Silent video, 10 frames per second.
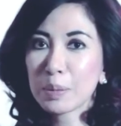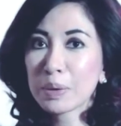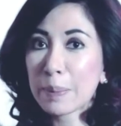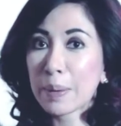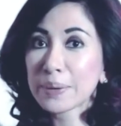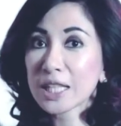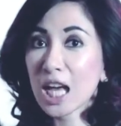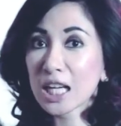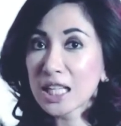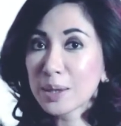ada beberapa
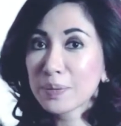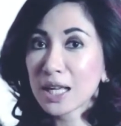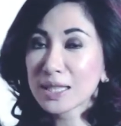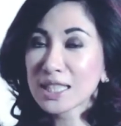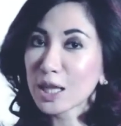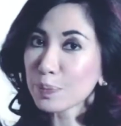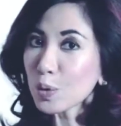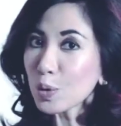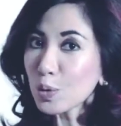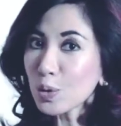penyakit, penyakit
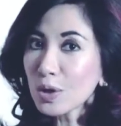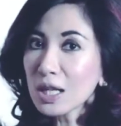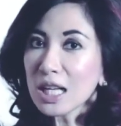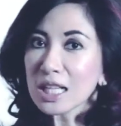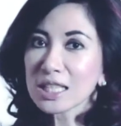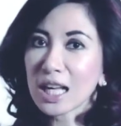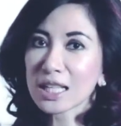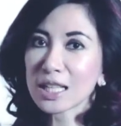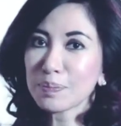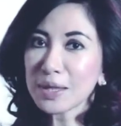sakit punggung,
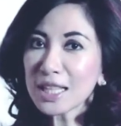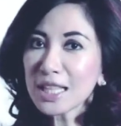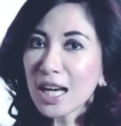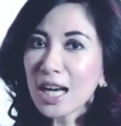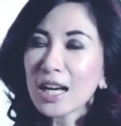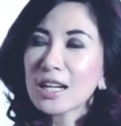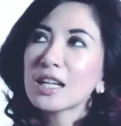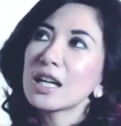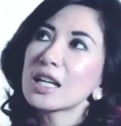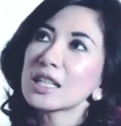sakit pinggang,